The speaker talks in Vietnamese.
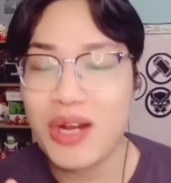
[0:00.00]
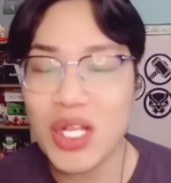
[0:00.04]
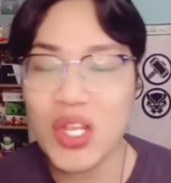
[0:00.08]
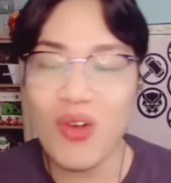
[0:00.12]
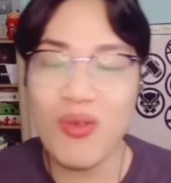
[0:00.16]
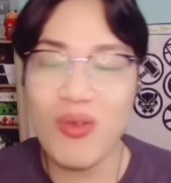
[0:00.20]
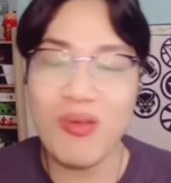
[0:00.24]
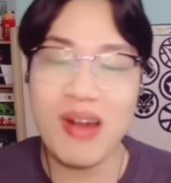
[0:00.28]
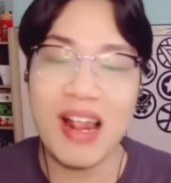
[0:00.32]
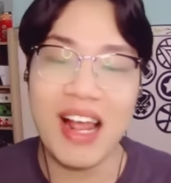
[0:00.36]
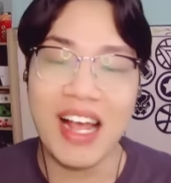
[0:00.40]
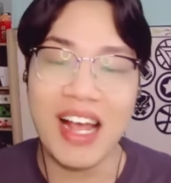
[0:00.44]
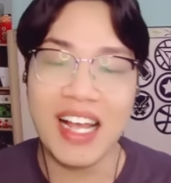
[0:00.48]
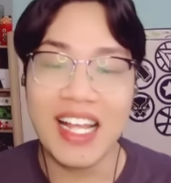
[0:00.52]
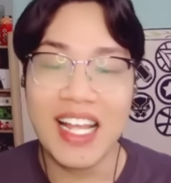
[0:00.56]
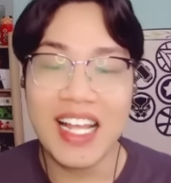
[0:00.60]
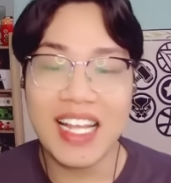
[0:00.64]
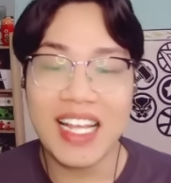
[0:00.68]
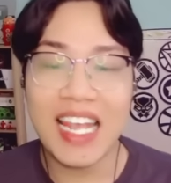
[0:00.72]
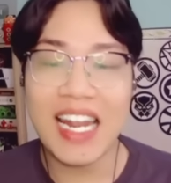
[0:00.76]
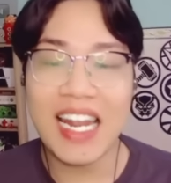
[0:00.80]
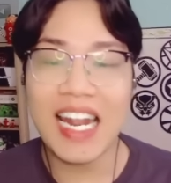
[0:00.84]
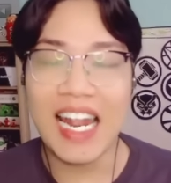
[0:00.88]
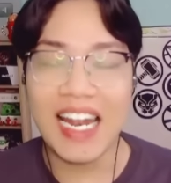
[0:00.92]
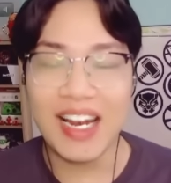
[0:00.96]
nói chung là
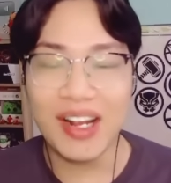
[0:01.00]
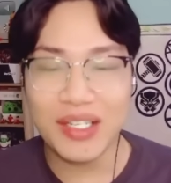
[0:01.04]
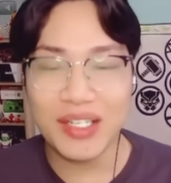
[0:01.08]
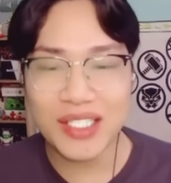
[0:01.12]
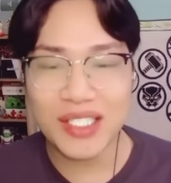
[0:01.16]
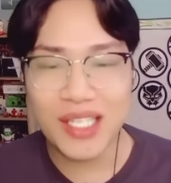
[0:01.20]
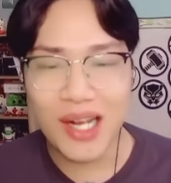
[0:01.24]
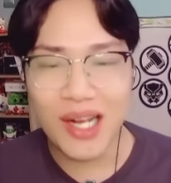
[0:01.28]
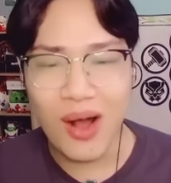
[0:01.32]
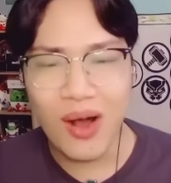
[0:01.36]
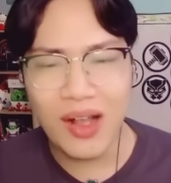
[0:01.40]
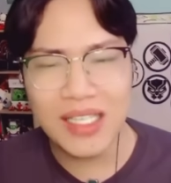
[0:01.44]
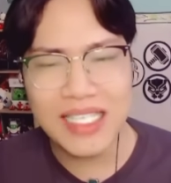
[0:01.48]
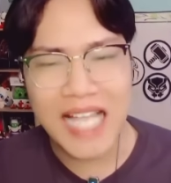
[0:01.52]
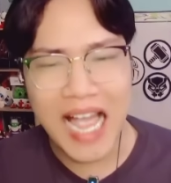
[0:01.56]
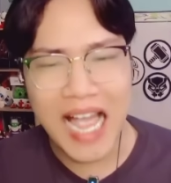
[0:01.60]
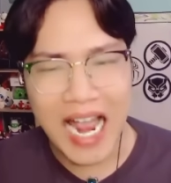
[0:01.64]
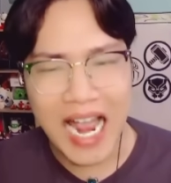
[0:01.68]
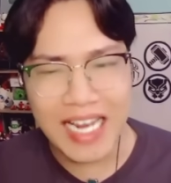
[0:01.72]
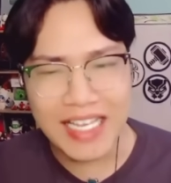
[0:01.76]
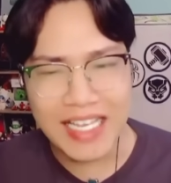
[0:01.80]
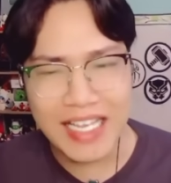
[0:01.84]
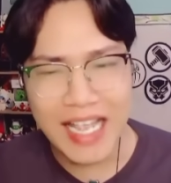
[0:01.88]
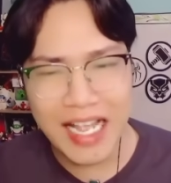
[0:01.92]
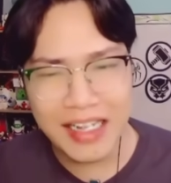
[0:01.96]
cái này nó khó
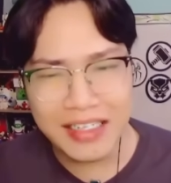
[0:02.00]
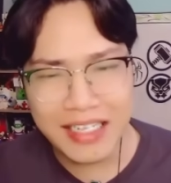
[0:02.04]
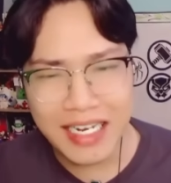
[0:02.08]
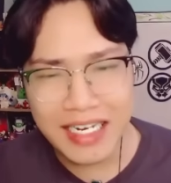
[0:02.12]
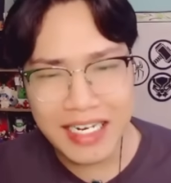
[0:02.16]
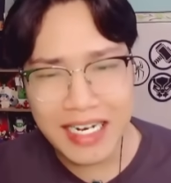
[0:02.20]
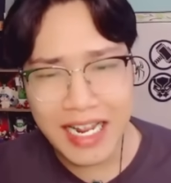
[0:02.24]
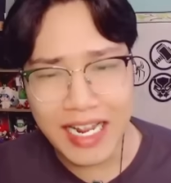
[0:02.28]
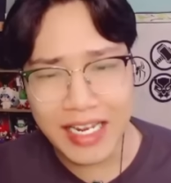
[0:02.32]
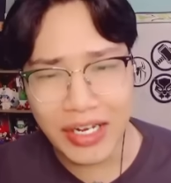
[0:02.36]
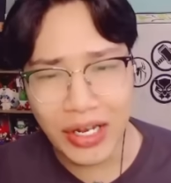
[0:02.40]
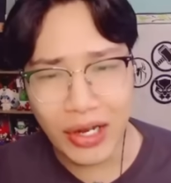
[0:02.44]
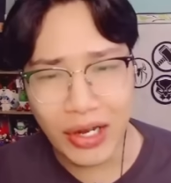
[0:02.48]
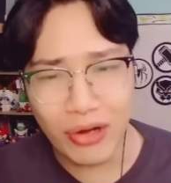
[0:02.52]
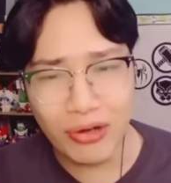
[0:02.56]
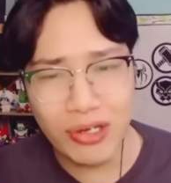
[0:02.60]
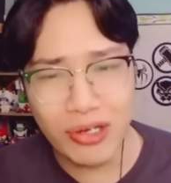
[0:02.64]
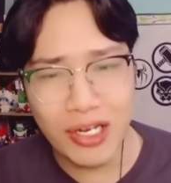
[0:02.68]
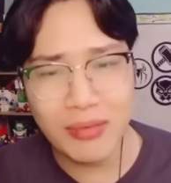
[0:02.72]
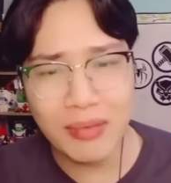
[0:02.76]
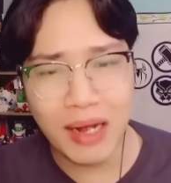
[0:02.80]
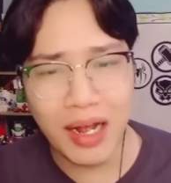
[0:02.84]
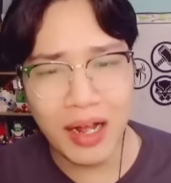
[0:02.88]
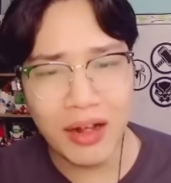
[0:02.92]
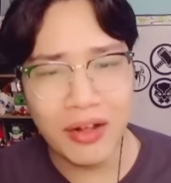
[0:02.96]
xài nha cái này kiểu
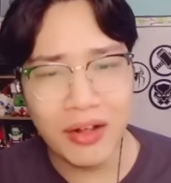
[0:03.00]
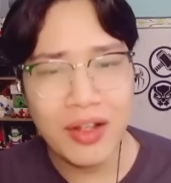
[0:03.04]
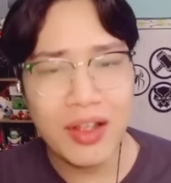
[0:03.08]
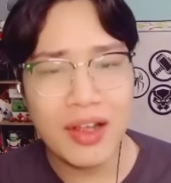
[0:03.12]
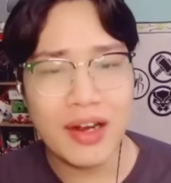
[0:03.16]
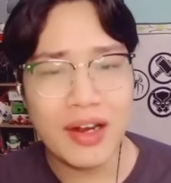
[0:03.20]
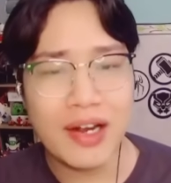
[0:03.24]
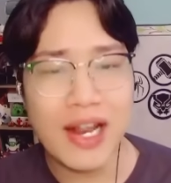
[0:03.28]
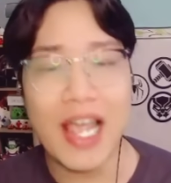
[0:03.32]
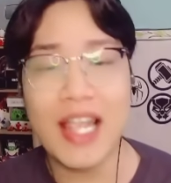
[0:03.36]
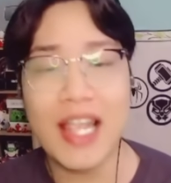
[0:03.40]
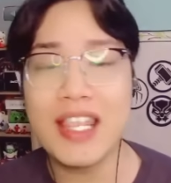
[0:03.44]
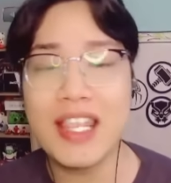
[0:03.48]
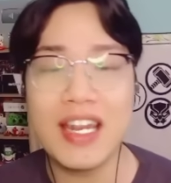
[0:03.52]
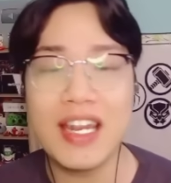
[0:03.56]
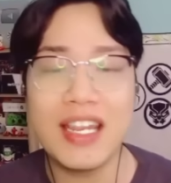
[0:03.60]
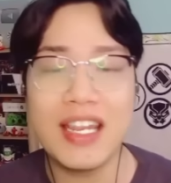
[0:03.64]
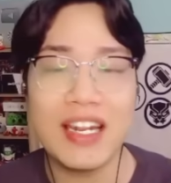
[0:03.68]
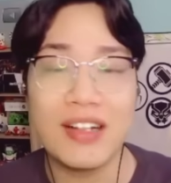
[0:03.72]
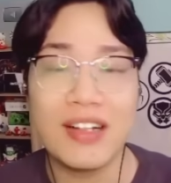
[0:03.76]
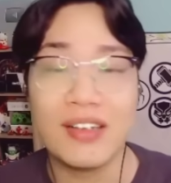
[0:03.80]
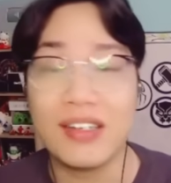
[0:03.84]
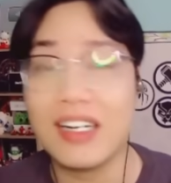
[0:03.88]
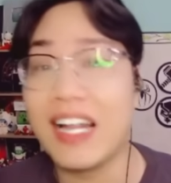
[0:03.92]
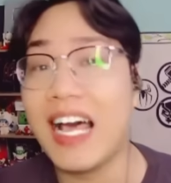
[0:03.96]
như mà để trên
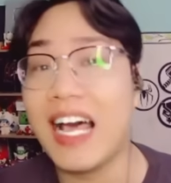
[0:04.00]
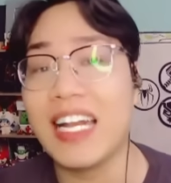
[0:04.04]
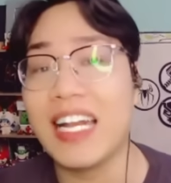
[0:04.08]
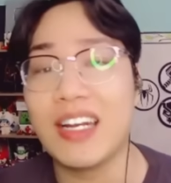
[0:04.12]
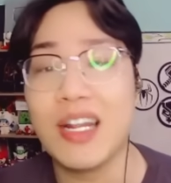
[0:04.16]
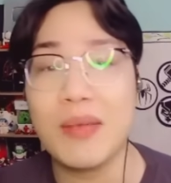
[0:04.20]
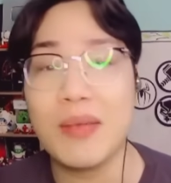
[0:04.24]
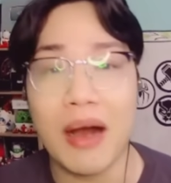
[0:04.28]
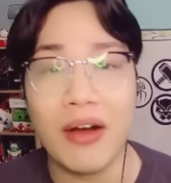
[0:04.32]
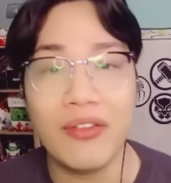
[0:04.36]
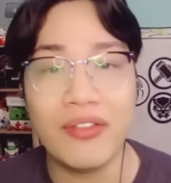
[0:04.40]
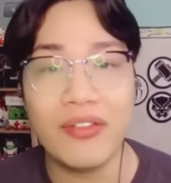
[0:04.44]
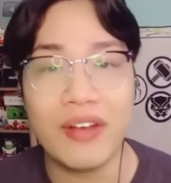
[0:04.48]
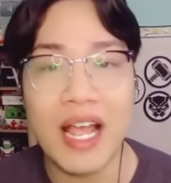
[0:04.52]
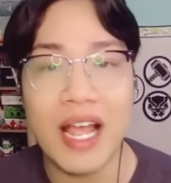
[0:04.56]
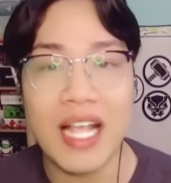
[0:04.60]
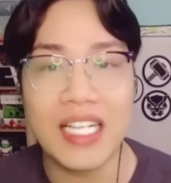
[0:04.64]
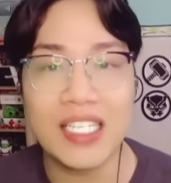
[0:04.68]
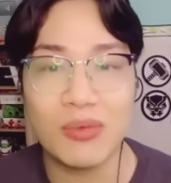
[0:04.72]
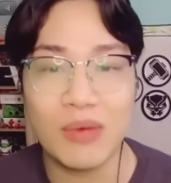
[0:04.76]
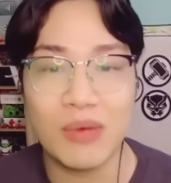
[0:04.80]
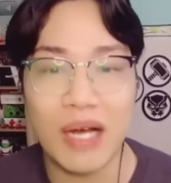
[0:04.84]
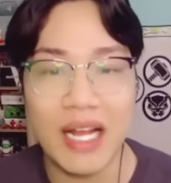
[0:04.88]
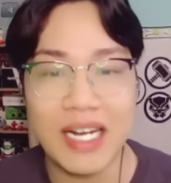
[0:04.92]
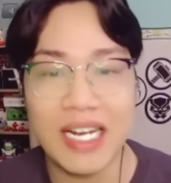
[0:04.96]
tường thành để bảo vệ
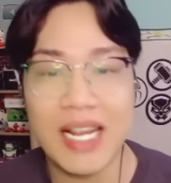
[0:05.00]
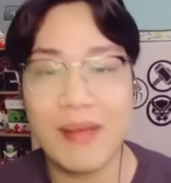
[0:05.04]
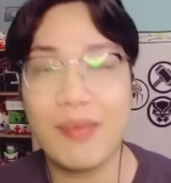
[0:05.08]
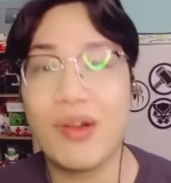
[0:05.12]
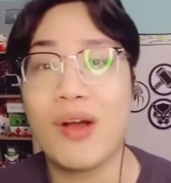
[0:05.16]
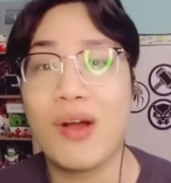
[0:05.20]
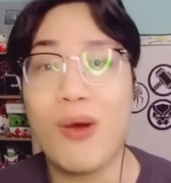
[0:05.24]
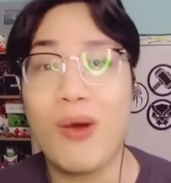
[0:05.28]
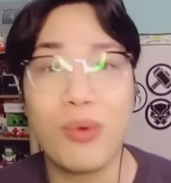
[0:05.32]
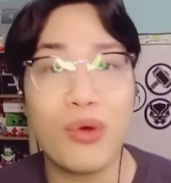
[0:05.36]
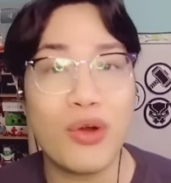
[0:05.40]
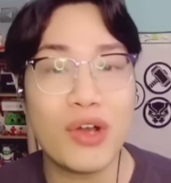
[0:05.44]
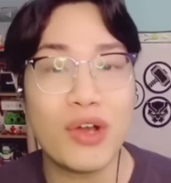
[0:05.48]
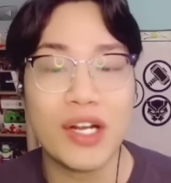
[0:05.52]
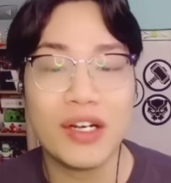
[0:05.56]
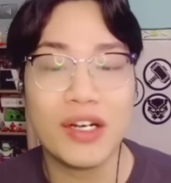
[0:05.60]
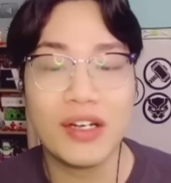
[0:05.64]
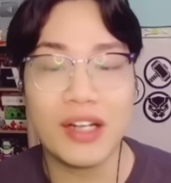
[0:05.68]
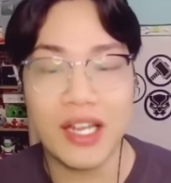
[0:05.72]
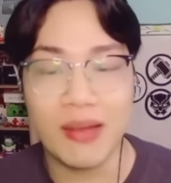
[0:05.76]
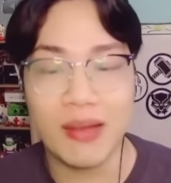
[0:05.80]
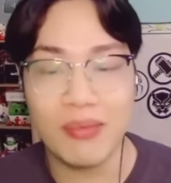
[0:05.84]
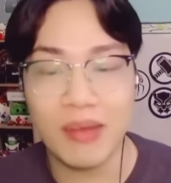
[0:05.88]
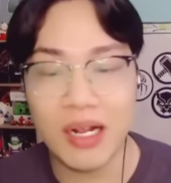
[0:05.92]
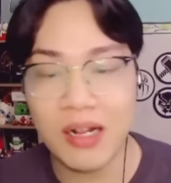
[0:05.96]
xong rồi anh em nào không có kinh
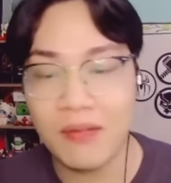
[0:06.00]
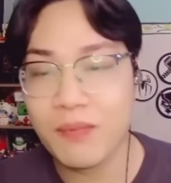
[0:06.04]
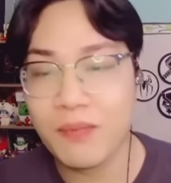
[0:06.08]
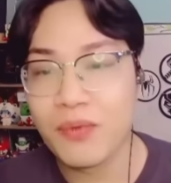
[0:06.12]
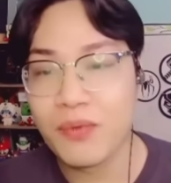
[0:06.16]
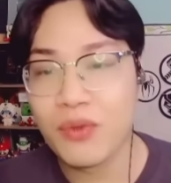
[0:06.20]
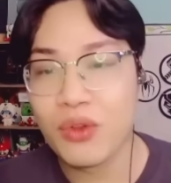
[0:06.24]
nghiệm á